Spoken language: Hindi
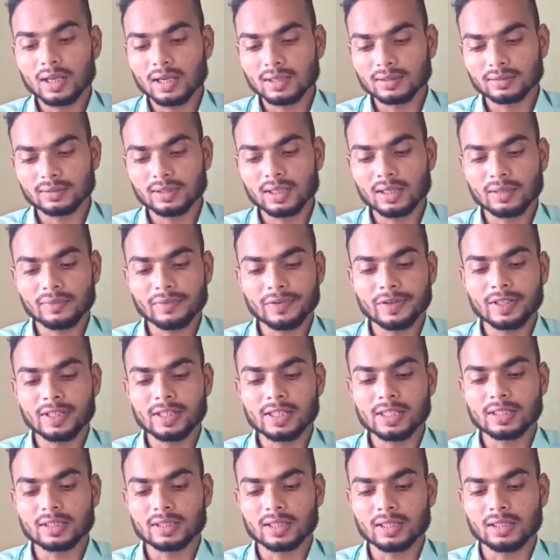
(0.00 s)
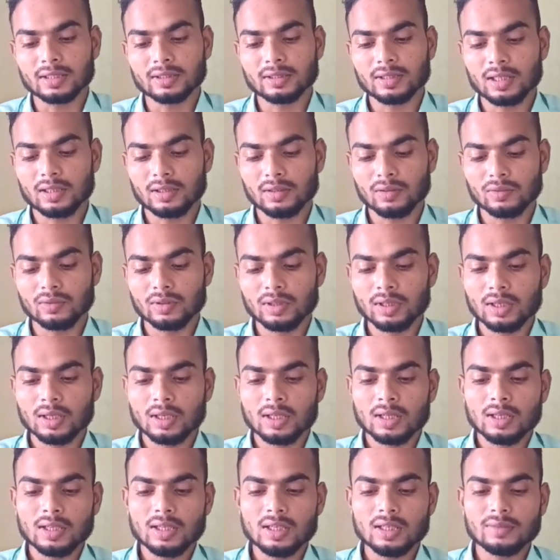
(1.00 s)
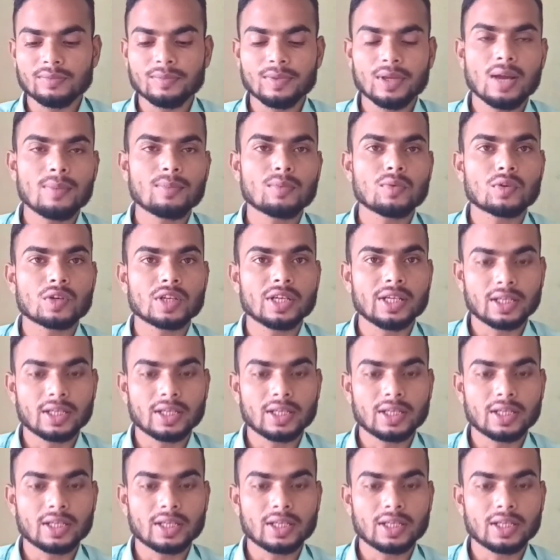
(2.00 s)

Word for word: कंसर्न में डिलीट करना चाहता हूँ इसमें आपको